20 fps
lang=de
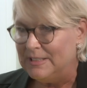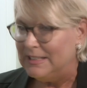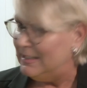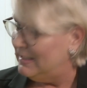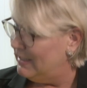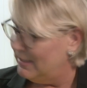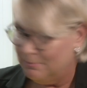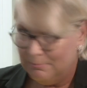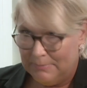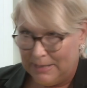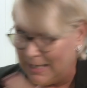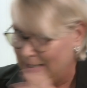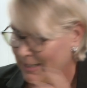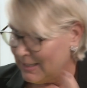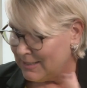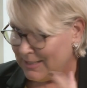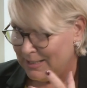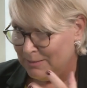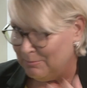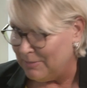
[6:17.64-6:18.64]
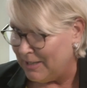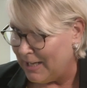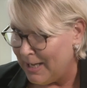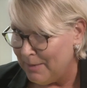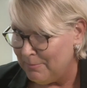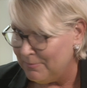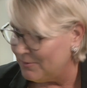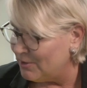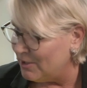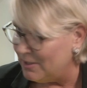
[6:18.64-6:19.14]
Sie im Marketing
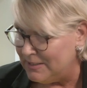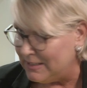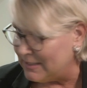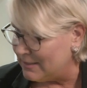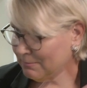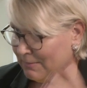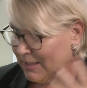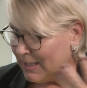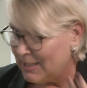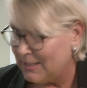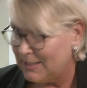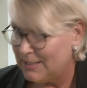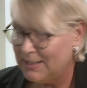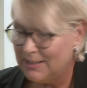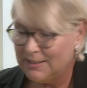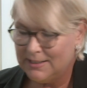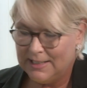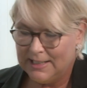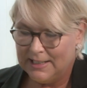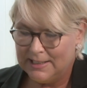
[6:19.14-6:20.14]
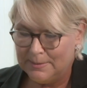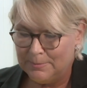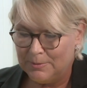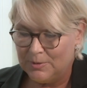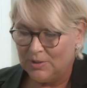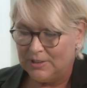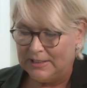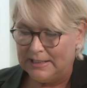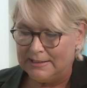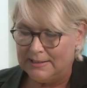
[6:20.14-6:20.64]
bleiben wollen, dass Marketing Sie ganz
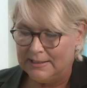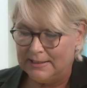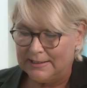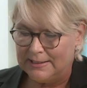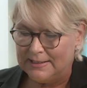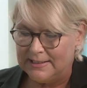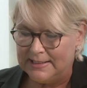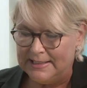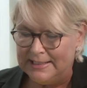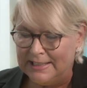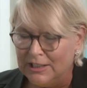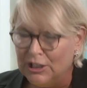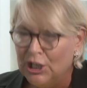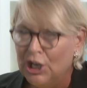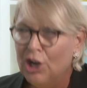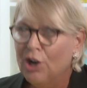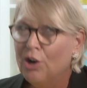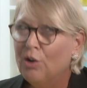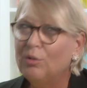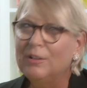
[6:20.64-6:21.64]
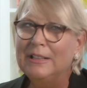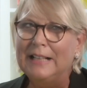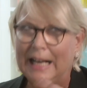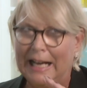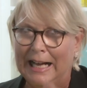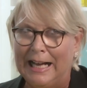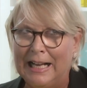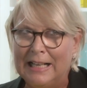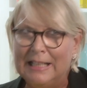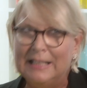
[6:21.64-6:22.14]
besonders interessiert. Und
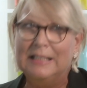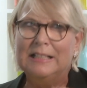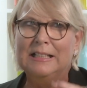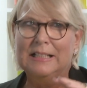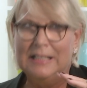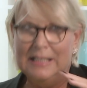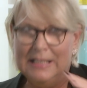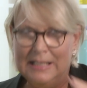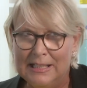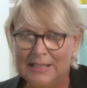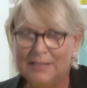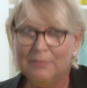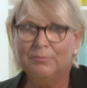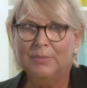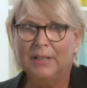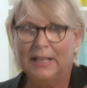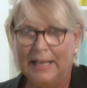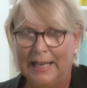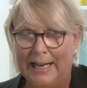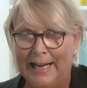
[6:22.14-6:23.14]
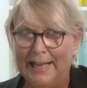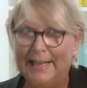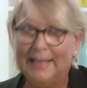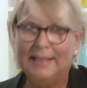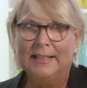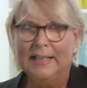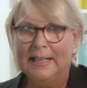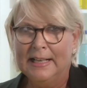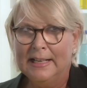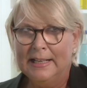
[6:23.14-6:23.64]
gerade in diesem
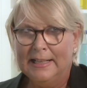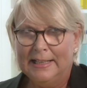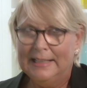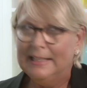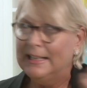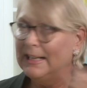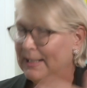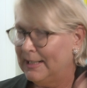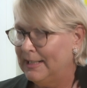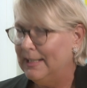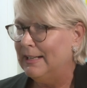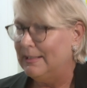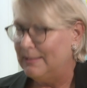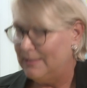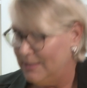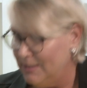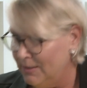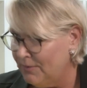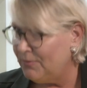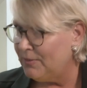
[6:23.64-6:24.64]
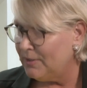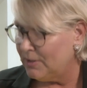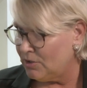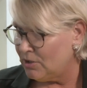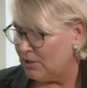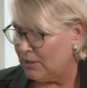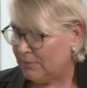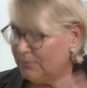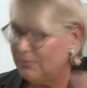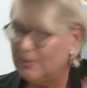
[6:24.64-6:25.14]
Bereich, in der
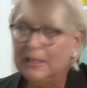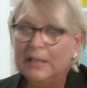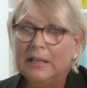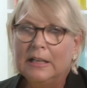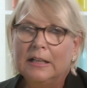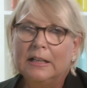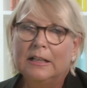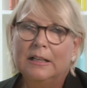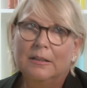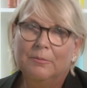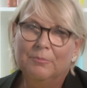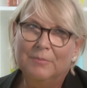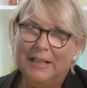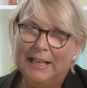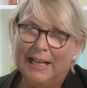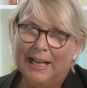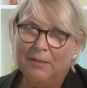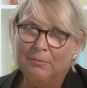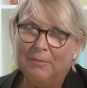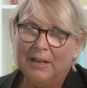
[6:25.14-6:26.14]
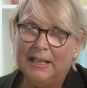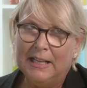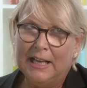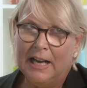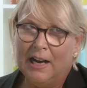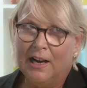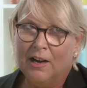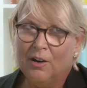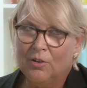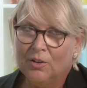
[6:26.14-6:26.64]
Kreativwirtschaft, ähm, lernt man
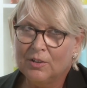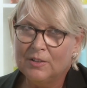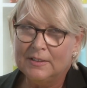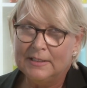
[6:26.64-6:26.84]
ja auch